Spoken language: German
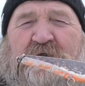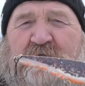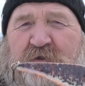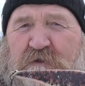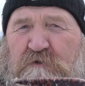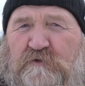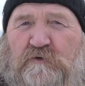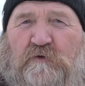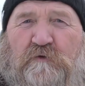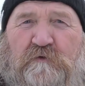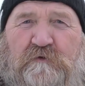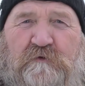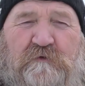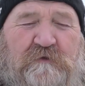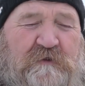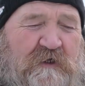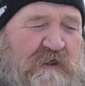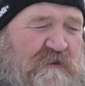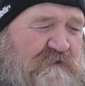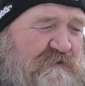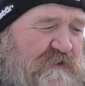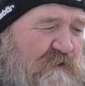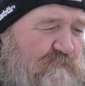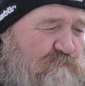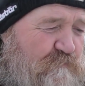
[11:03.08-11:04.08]
die schon
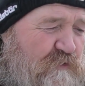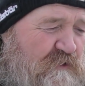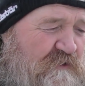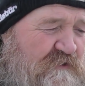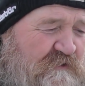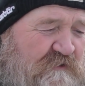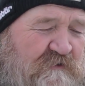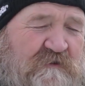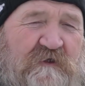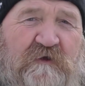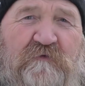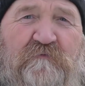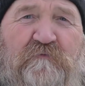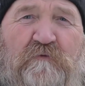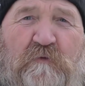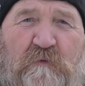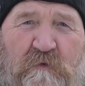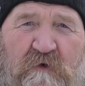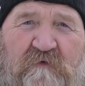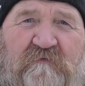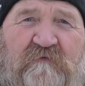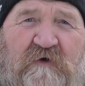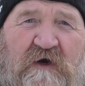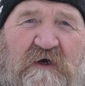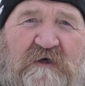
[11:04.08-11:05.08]
total zerbissen sind, wo
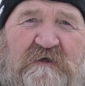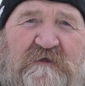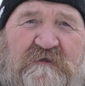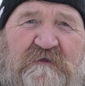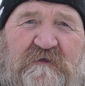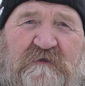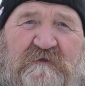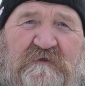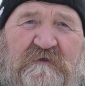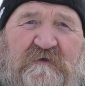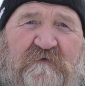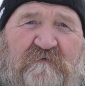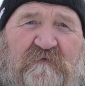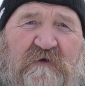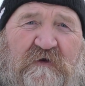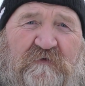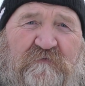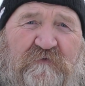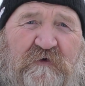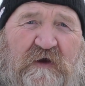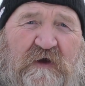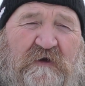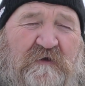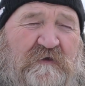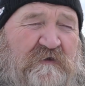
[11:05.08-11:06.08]
man weiß, dass sie was
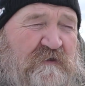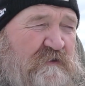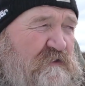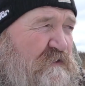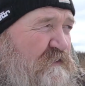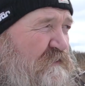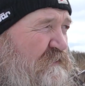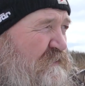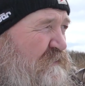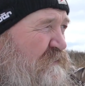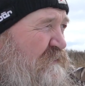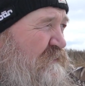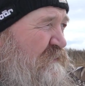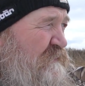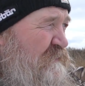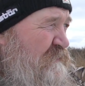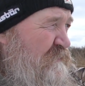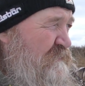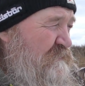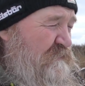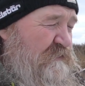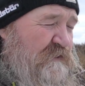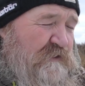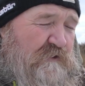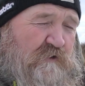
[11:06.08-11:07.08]
fangen.
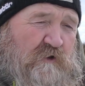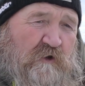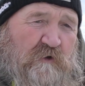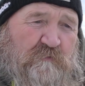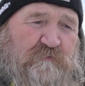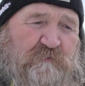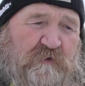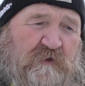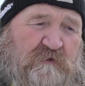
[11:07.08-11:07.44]
Ne? Ob